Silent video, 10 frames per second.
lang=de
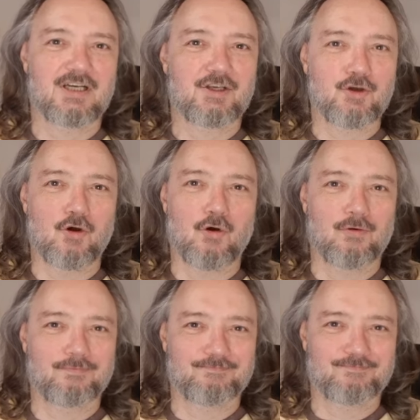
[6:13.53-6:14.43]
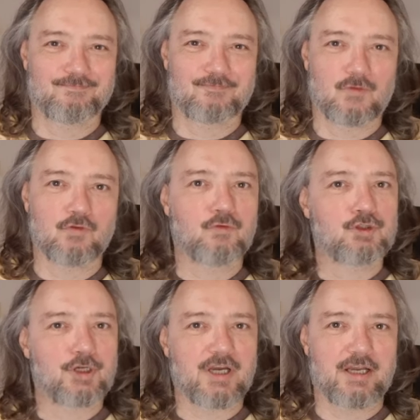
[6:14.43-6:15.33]
Jo, und
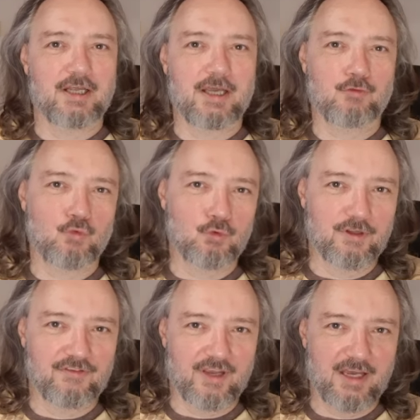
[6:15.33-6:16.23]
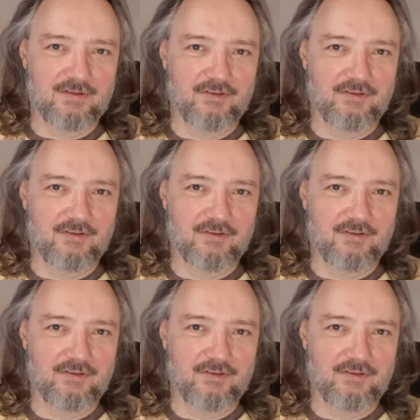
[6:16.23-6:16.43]
wünsche euch eine gute Zeit.